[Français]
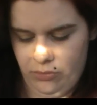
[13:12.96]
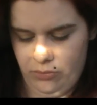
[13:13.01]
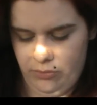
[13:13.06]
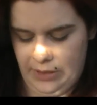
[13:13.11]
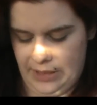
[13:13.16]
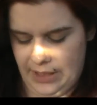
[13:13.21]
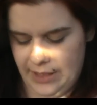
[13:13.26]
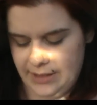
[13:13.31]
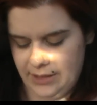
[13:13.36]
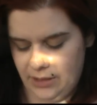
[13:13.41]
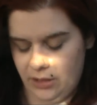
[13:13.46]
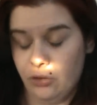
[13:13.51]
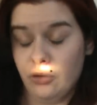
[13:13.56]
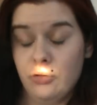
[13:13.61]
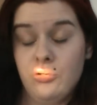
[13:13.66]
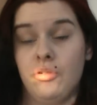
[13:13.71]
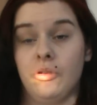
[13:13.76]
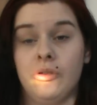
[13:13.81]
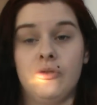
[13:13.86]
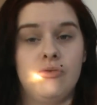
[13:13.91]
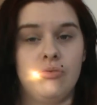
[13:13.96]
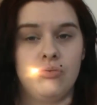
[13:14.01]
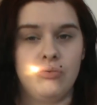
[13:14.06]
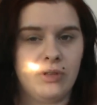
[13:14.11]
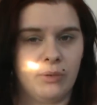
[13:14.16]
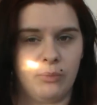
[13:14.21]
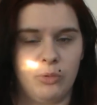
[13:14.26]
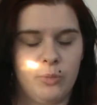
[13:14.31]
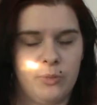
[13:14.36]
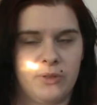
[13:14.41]
voilà, ça clôture tout
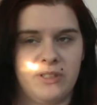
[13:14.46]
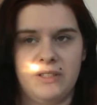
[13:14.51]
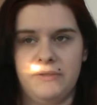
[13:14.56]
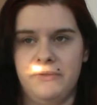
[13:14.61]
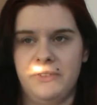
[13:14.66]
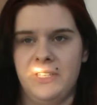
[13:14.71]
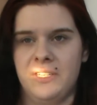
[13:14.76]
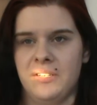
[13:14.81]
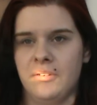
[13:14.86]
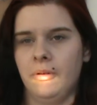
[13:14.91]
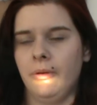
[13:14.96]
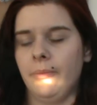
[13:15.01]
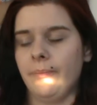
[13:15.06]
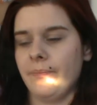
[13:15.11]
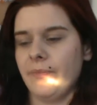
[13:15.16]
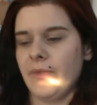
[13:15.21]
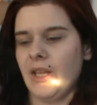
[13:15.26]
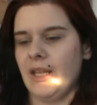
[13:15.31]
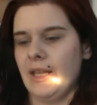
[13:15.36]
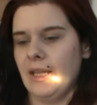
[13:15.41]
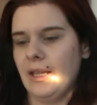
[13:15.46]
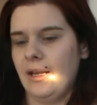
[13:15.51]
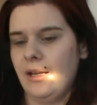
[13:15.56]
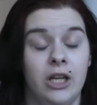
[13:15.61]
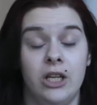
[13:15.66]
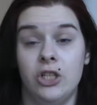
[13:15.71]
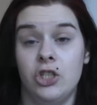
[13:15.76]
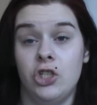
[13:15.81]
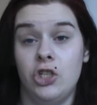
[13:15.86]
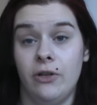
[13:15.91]
simplement cette vidéo.
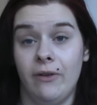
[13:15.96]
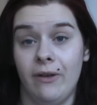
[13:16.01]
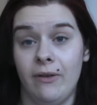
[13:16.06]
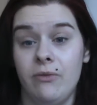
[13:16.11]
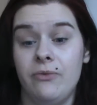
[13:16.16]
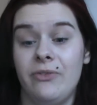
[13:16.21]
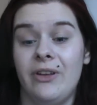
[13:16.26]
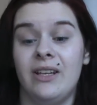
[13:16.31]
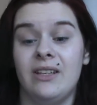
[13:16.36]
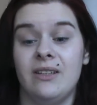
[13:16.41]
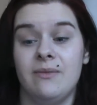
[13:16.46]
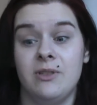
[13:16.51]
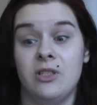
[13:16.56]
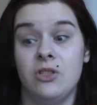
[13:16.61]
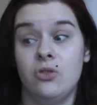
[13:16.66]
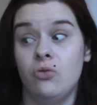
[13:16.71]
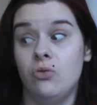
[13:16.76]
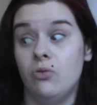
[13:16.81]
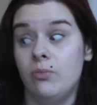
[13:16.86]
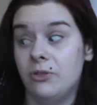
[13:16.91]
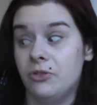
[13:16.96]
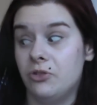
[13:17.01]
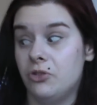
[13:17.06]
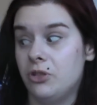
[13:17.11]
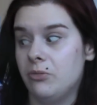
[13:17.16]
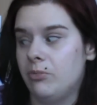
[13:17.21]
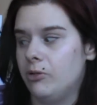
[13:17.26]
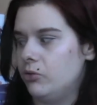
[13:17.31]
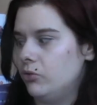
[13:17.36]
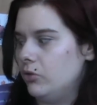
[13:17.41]
Je vais vous faire des bisous parce que
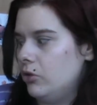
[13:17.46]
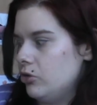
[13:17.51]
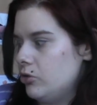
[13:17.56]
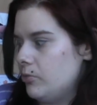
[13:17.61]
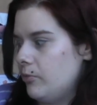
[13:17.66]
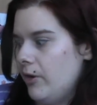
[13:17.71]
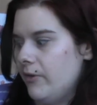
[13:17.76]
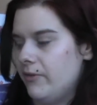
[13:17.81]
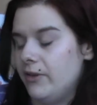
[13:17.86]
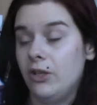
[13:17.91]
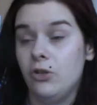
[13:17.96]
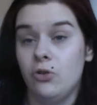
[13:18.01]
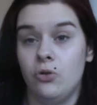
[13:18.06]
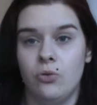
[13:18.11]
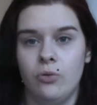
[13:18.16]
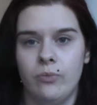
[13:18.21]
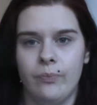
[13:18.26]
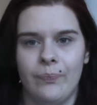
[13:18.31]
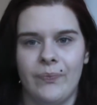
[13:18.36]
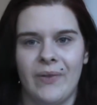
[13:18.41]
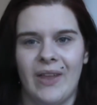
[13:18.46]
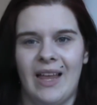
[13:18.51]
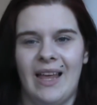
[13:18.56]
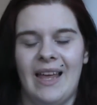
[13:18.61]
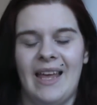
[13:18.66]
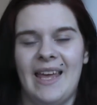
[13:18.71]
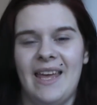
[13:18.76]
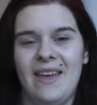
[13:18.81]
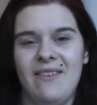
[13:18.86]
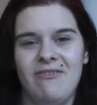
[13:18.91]
j'ai beaucoup de rangements à faire du coup
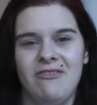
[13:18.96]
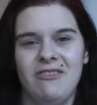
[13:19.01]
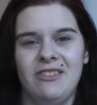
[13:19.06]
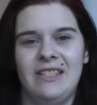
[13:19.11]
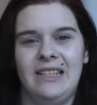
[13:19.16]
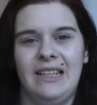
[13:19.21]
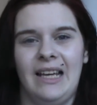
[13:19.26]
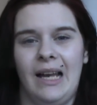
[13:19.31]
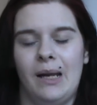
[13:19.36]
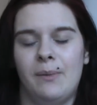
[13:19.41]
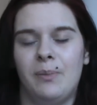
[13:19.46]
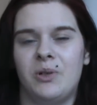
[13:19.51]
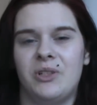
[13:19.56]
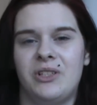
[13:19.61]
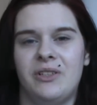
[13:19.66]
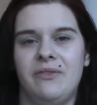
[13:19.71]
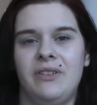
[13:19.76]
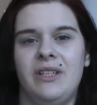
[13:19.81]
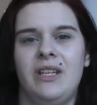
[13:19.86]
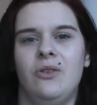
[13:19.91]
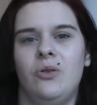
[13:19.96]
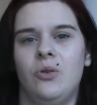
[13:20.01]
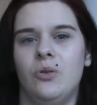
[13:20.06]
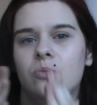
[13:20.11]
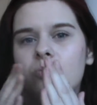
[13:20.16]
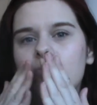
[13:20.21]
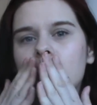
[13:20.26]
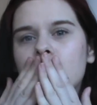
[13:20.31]
et vous dire à la prochaine vidéo.